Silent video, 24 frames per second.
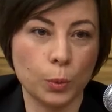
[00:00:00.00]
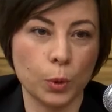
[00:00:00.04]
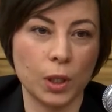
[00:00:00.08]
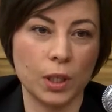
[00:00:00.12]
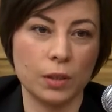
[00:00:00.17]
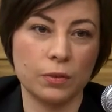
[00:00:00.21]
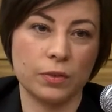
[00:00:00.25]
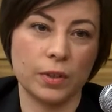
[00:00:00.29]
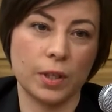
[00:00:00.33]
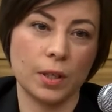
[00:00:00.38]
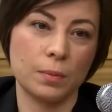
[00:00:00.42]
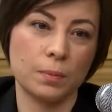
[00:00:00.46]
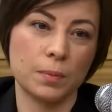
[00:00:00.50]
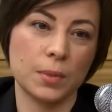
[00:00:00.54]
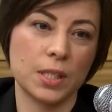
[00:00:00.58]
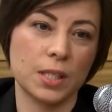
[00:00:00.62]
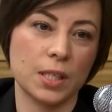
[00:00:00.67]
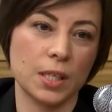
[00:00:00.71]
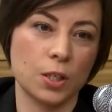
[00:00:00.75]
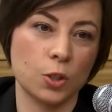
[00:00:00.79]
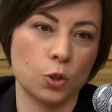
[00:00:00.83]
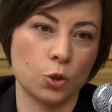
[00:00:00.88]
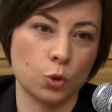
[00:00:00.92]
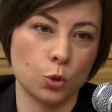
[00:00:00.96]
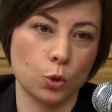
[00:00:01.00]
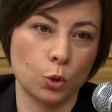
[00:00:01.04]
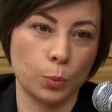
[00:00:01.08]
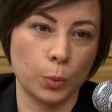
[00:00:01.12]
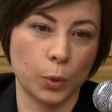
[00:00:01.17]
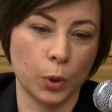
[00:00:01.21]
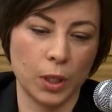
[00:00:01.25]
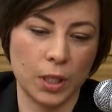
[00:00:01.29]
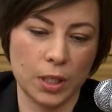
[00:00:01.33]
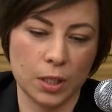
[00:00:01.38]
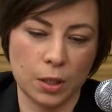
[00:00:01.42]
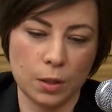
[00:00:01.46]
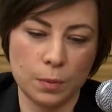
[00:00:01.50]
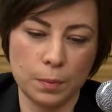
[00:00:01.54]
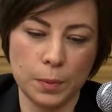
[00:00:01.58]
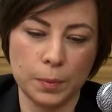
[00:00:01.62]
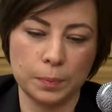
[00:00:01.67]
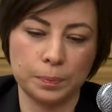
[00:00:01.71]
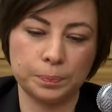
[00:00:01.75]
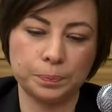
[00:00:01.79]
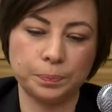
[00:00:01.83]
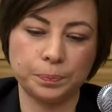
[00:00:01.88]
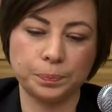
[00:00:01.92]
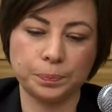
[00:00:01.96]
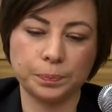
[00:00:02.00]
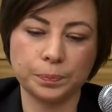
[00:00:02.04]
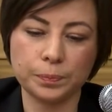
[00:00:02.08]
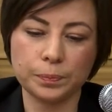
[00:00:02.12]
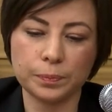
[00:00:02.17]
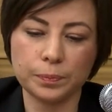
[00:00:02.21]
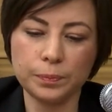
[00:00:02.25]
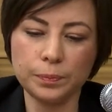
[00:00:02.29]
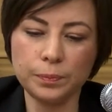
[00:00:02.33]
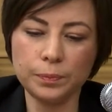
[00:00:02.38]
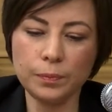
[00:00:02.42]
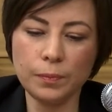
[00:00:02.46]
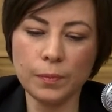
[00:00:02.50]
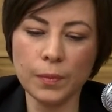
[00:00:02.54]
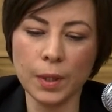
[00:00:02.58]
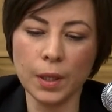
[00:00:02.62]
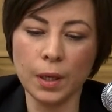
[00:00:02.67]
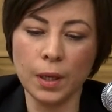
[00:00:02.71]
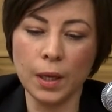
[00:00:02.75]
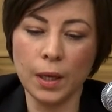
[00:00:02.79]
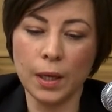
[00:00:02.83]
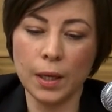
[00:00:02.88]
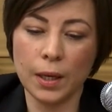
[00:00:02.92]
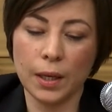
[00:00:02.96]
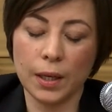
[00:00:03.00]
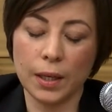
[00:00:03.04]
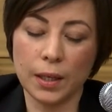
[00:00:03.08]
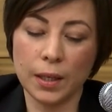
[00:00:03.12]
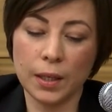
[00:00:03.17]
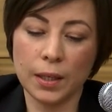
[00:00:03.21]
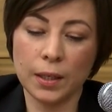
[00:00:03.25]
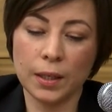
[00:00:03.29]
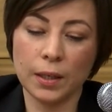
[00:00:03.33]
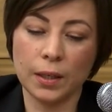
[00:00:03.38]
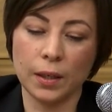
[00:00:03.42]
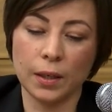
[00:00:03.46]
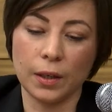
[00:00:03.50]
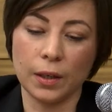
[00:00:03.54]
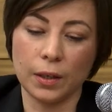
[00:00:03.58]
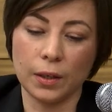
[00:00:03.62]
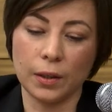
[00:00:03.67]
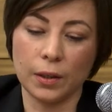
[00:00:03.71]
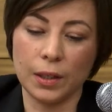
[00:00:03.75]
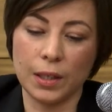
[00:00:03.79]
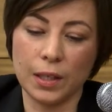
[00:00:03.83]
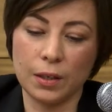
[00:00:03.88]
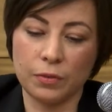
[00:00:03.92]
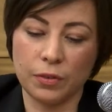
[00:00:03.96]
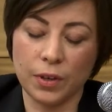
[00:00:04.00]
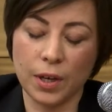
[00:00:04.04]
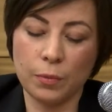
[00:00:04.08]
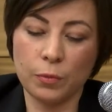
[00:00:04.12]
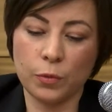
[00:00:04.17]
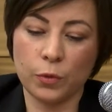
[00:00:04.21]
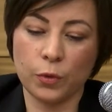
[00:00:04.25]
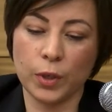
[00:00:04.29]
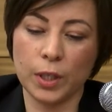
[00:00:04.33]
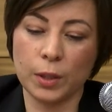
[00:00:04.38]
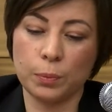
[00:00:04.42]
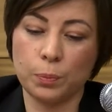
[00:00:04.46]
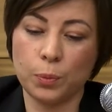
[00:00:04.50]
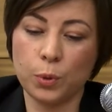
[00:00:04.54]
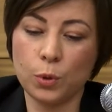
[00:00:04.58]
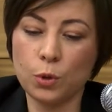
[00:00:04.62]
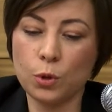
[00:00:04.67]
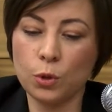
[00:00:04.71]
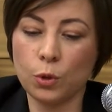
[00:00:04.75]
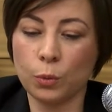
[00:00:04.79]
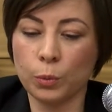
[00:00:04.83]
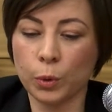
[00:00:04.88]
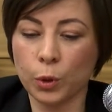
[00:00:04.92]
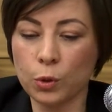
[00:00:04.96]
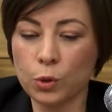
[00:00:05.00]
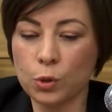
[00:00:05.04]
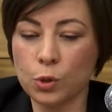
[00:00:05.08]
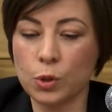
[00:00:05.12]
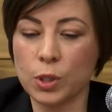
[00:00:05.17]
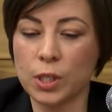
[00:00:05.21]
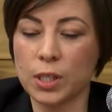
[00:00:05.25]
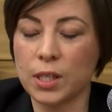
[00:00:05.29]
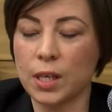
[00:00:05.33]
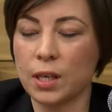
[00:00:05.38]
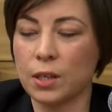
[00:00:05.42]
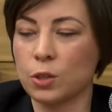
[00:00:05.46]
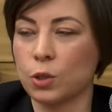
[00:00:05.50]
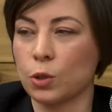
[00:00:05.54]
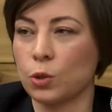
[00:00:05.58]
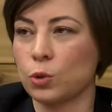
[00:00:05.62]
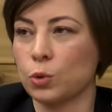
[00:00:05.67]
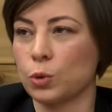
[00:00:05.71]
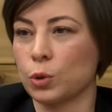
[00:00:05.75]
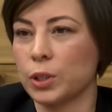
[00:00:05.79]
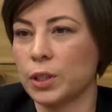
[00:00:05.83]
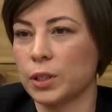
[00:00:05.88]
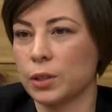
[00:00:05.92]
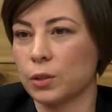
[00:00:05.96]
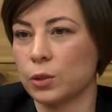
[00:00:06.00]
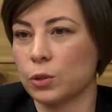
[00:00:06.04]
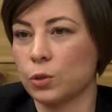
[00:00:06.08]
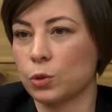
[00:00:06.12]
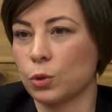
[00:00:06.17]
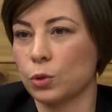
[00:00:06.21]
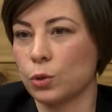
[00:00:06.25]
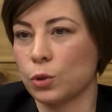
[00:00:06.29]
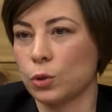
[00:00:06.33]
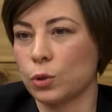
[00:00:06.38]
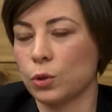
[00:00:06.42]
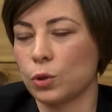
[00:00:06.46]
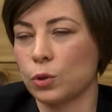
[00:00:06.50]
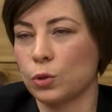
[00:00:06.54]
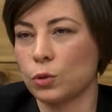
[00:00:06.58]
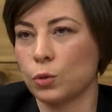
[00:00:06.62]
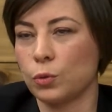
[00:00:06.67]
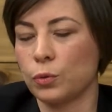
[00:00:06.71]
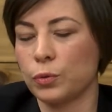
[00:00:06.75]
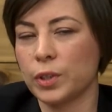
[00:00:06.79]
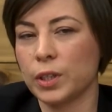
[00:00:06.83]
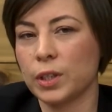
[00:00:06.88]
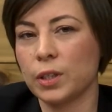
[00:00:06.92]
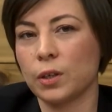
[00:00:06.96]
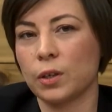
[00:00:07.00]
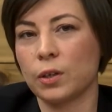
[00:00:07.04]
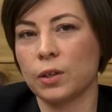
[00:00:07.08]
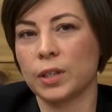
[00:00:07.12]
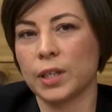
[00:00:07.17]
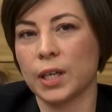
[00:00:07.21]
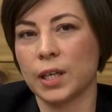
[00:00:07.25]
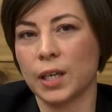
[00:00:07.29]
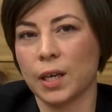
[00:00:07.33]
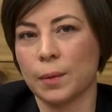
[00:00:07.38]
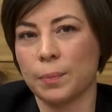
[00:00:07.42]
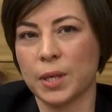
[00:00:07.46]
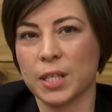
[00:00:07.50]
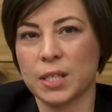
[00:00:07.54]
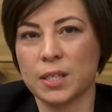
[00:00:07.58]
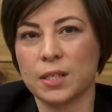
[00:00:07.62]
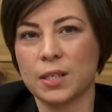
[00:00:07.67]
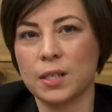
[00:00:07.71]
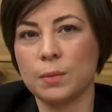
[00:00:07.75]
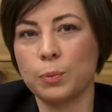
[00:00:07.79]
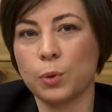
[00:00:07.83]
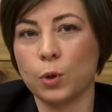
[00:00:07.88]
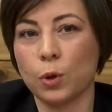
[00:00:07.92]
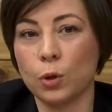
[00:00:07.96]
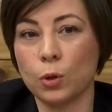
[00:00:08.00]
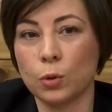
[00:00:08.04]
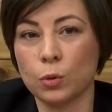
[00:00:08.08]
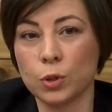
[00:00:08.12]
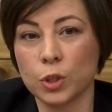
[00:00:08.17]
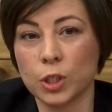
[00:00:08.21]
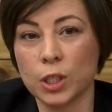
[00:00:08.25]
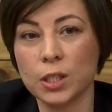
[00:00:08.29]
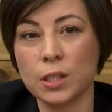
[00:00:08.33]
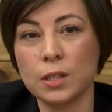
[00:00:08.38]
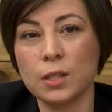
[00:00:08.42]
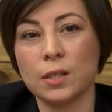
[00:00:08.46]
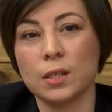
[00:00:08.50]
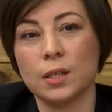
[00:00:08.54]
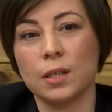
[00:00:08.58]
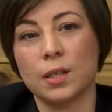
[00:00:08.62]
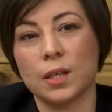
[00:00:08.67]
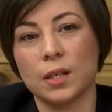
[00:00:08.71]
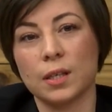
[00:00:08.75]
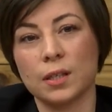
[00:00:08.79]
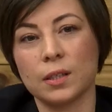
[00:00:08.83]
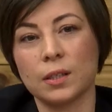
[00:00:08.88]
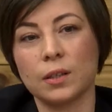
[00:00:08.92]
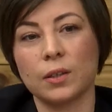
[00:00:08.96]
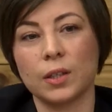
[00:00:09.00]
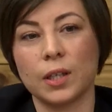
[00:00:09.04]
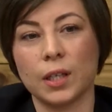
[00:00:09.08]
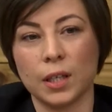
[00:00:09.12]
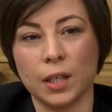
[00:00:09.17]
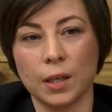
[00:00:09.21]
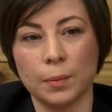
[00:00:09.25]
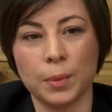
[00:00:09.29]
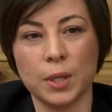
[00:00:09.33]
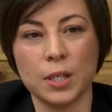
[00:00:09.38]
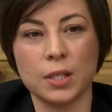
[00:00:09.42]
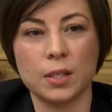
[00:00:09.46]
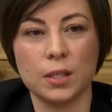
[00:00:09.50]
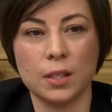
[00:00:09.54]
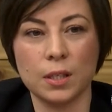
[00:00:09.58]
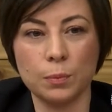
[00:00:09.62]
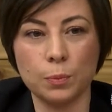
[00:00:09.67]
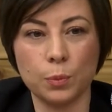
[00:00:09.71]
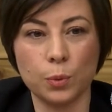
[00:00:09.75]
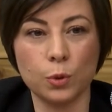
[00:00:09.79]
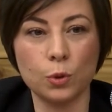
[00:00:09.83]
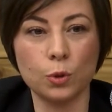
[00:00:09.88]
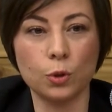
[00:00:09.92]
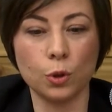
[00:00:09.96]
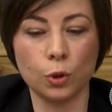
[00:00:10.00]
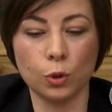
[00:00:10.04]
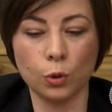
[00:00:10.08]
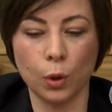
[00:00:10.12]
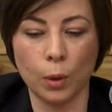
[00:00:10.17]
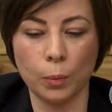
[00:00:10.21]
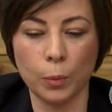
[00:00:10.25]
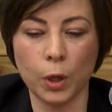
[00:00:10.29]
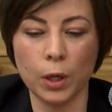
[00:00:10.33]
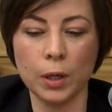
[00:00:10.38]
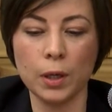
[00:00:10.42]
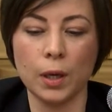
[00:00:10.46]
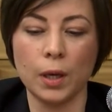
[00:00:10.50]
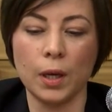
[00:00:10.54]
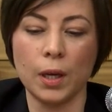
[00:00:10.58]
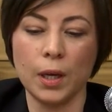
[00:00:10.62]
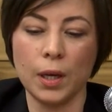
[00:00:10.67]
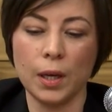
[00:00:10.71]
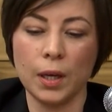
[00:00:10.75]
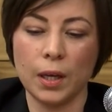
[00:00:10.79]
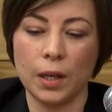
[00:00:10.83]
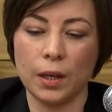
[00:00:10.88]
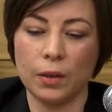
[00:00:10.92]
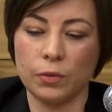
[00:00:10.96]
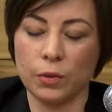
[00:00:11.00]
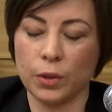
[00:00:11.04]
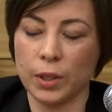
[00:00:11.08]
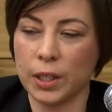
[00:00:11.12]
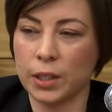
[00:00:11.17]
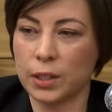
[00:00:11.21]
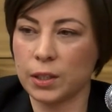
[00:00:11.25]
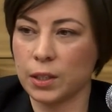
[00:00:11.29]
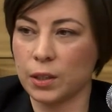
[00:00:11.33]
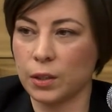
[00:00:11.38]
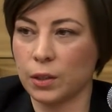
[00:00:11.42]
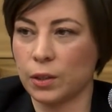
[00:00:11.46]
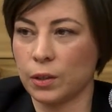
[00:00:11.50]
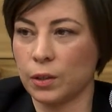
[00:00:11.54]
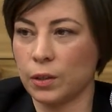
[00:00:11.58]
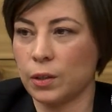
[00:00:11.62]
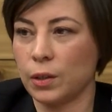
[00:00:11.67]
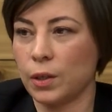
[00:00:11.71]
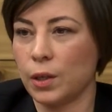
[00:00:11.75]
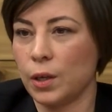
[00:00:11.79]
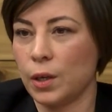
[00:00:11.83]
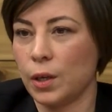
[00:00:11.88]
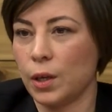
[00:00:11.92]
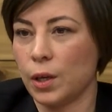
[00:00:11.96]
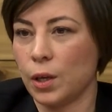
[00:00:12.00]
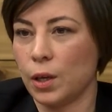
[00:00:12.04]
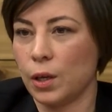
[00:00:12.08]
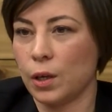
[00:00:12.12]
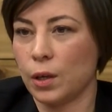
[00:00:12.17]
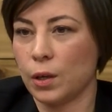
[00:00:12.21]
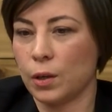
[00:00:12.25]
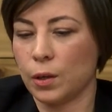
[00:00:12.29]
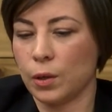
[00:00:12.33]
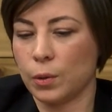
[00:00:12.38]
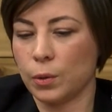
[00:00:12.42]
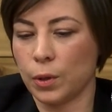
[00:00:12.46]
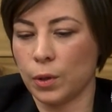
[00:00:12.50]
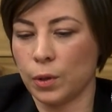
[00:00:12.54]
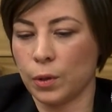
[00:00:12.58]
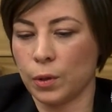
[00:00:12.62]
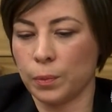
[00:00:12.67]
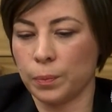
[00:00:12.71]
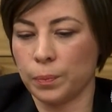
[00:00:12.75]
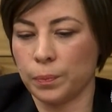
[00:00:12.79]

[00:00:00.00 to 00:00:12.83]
pour les femmes, 16 jours pour les hommes. Et euh, les femmes vont être plus nombreuses aussi à se retrouver en incapacité prolongée, c'est-à-dire en incapacité plus de trois mois. Elles vont être 15%